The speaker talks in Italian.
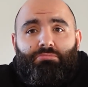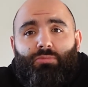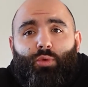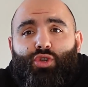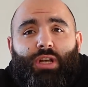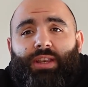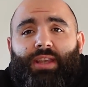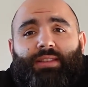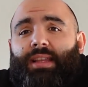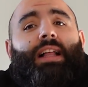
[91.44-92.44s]
Non c'era
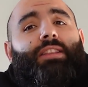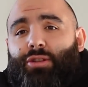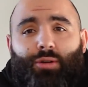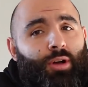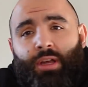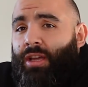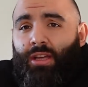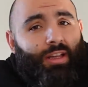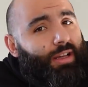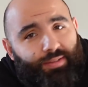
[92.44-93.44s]
nient'altro eh,
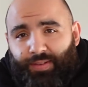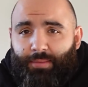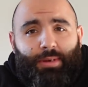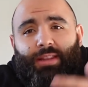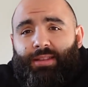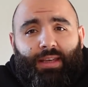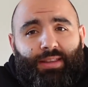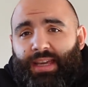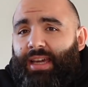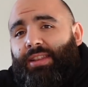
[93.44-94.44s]
veramente
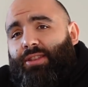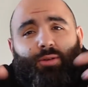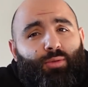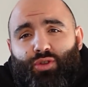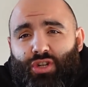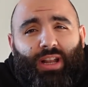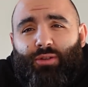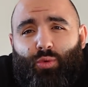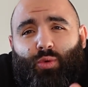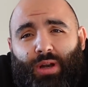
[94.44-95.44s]
dietro, non c'era
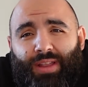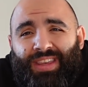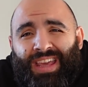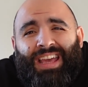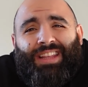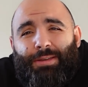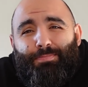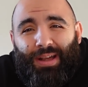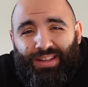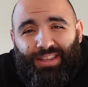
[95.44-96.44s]
nulla di, di,
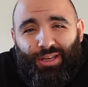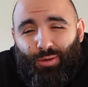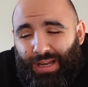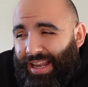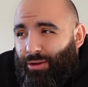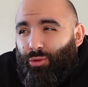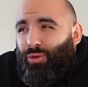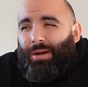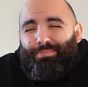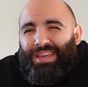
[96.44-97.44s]
particolare, non ho
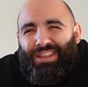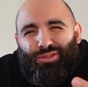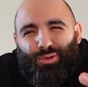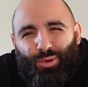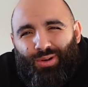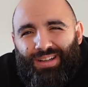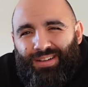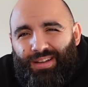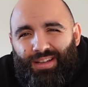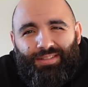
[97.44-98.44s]
capito,
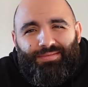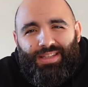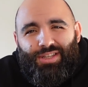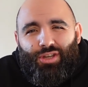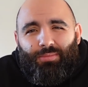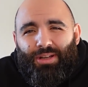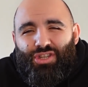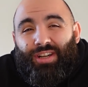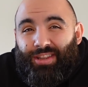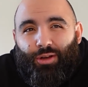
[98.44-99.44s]
eh, insomma,
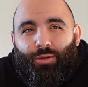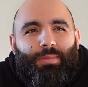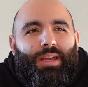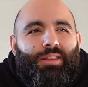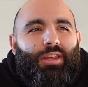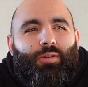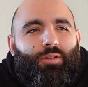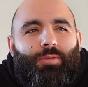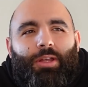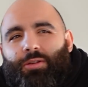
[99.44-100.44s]
certi commenti,
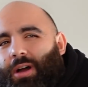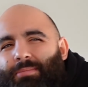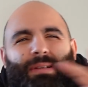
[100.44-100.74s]
qualcuno ha detto, eh